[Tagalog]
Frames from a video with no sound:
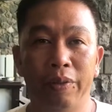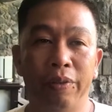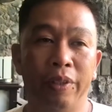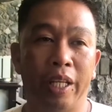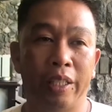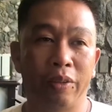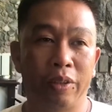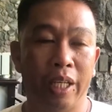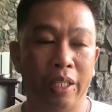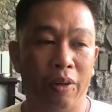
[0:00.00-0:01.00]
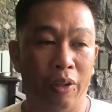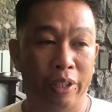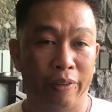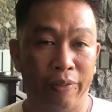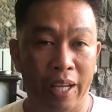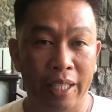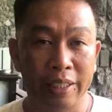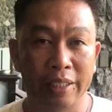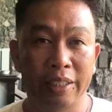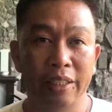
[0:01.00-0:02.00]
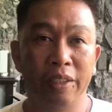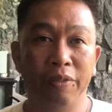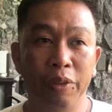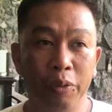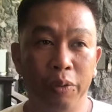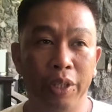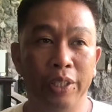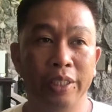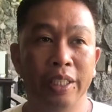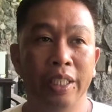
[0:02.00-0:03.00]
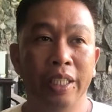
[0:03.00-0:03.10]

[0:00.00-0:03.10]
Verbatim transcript: we would like to thank all the fans, the viewers,